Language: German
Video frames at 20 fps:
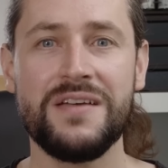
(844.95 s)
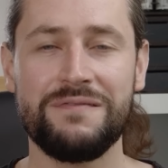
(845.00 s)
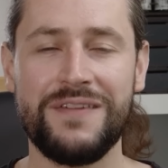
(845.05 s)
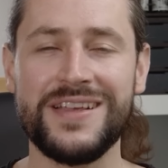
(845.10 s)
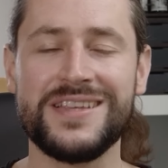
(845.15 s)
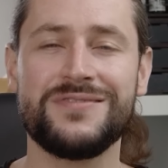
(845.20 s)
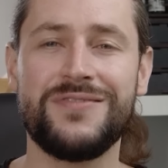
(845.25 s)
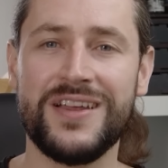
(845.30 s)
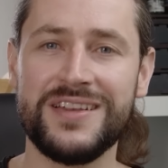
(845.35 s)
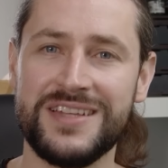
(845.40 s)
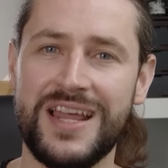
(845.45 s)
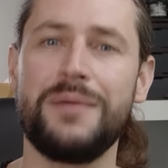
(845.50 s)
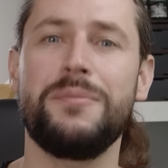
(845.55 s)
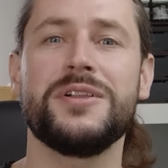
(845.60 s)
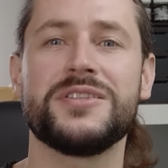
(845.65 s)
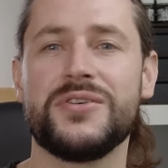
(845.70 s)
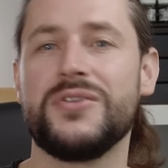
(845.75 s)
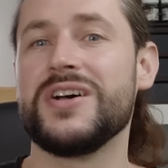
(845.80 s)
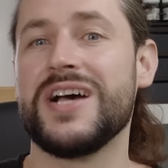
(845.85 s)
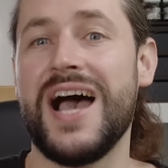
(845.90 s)
Was waren
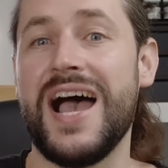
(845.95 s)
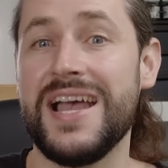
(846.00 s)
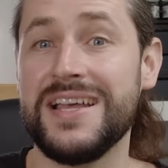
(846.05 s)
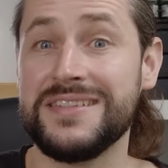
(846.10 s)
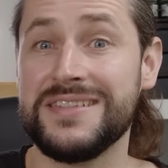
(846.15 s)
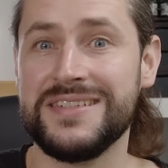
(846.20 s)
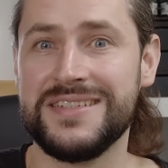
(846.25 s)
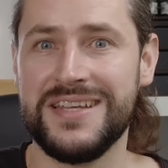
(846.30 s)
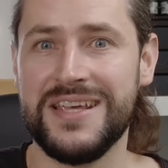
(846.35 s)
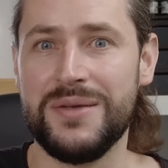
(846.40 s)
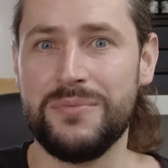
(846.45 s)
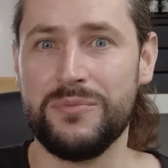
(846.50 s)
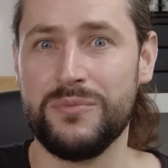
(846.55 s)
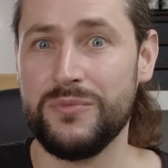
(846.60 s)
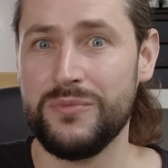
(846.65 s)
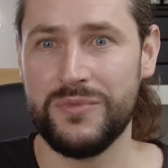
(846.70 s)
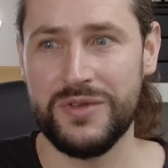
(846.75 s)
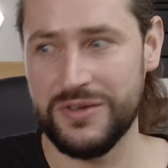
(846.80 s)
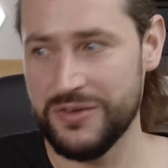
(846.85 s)
damals eure heißen Themen?